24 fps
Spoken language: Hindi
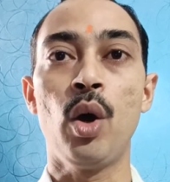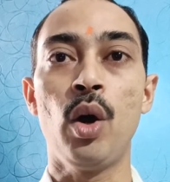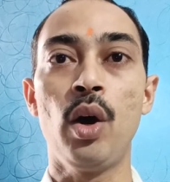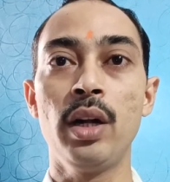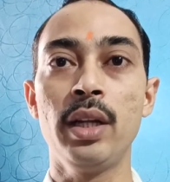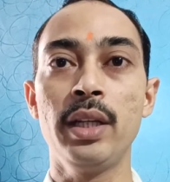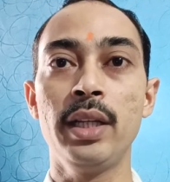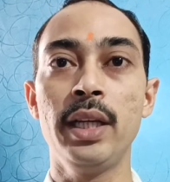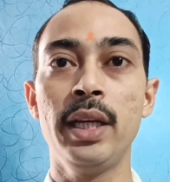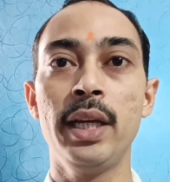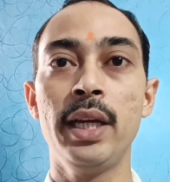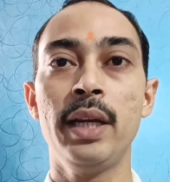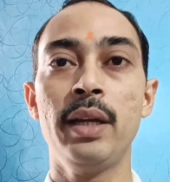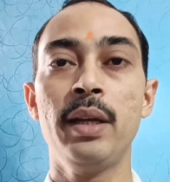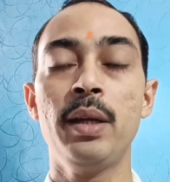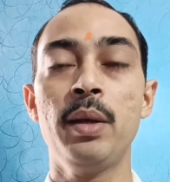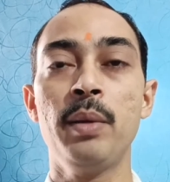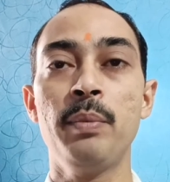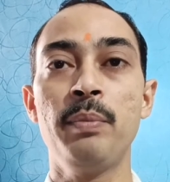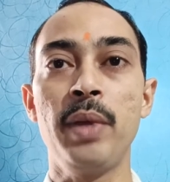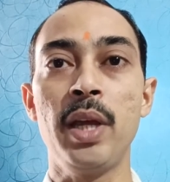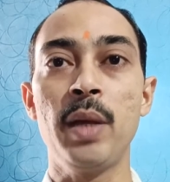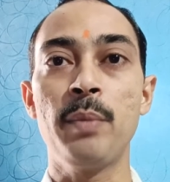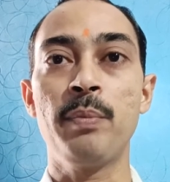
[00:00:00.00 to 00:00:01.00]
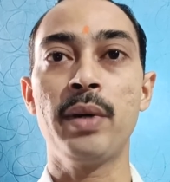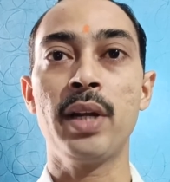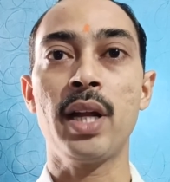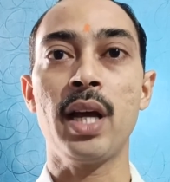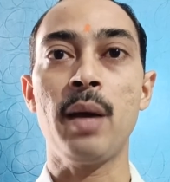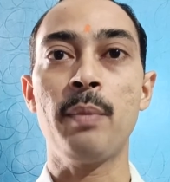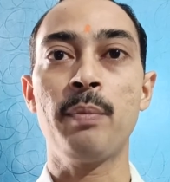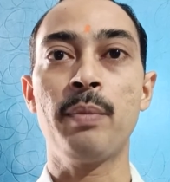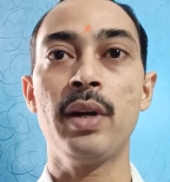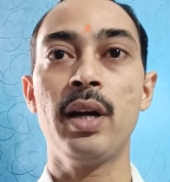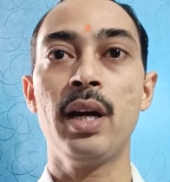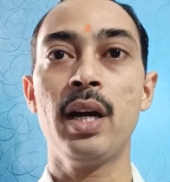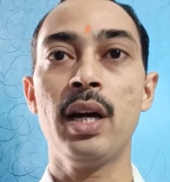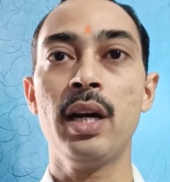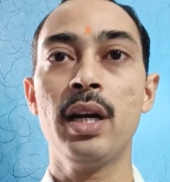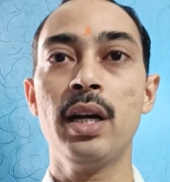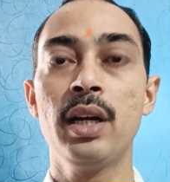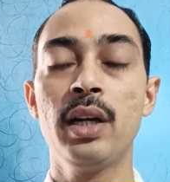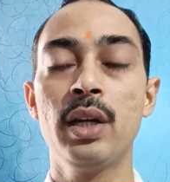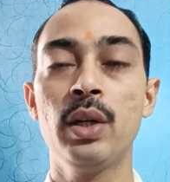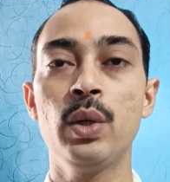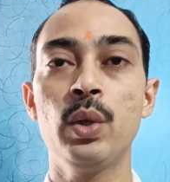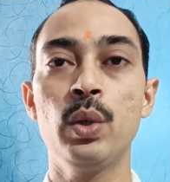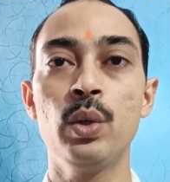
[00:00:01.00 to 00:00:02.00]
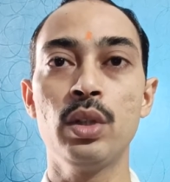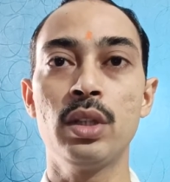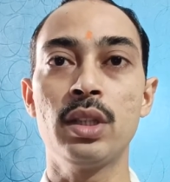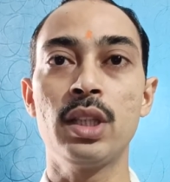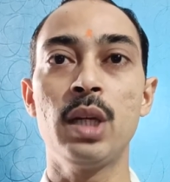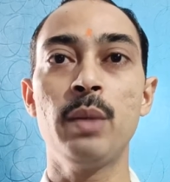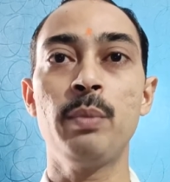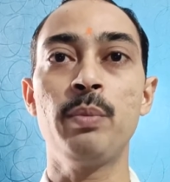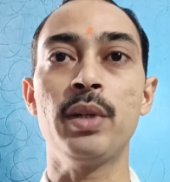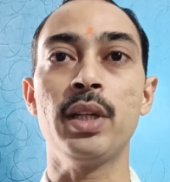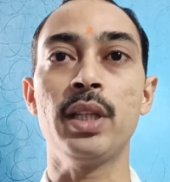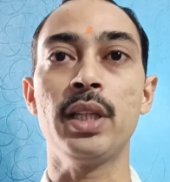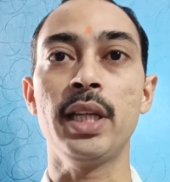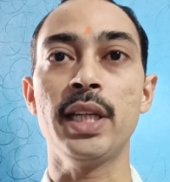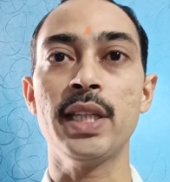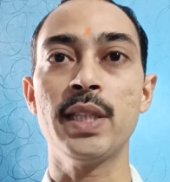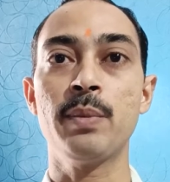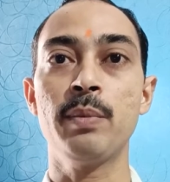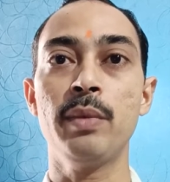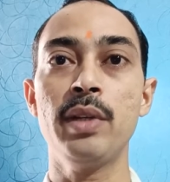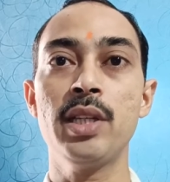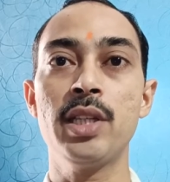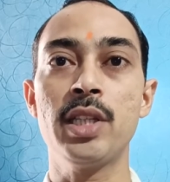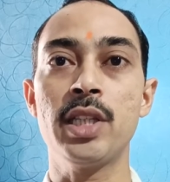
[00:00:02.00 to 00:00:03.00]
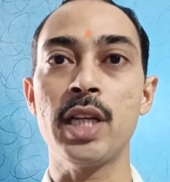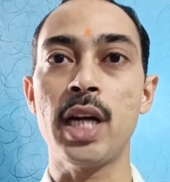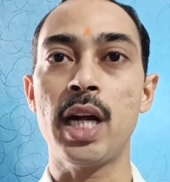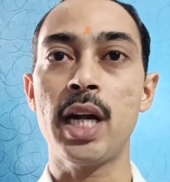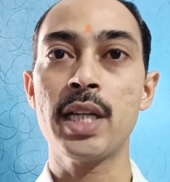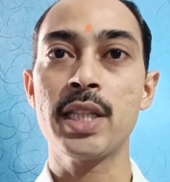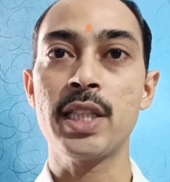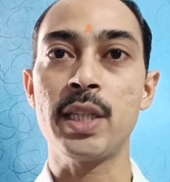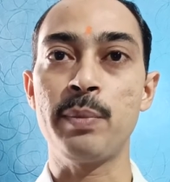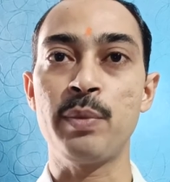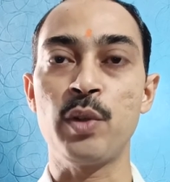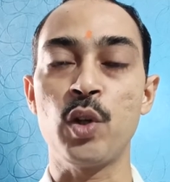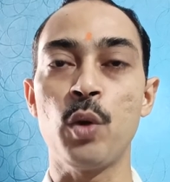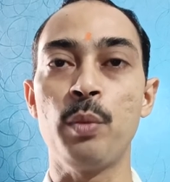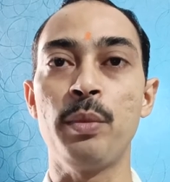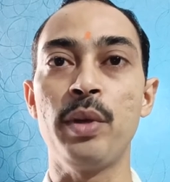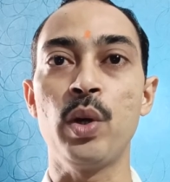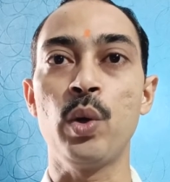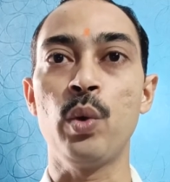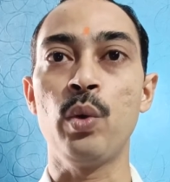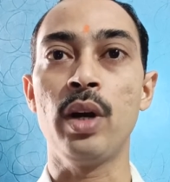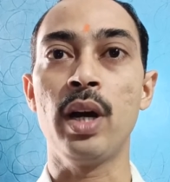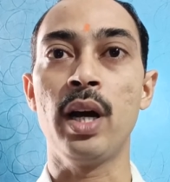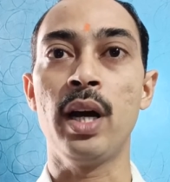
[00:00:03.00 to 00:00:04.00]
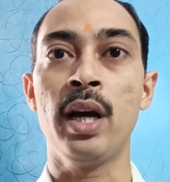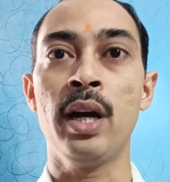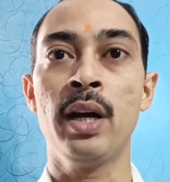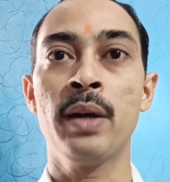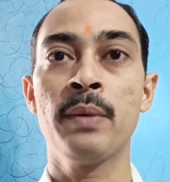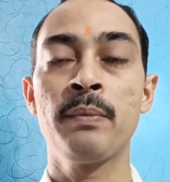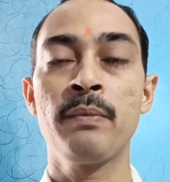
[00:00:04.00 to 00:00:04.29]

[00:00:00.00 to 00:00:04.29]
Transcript: और ये पेपर आपका उत्तर प्रदेश में चार शिफ्टों में होगा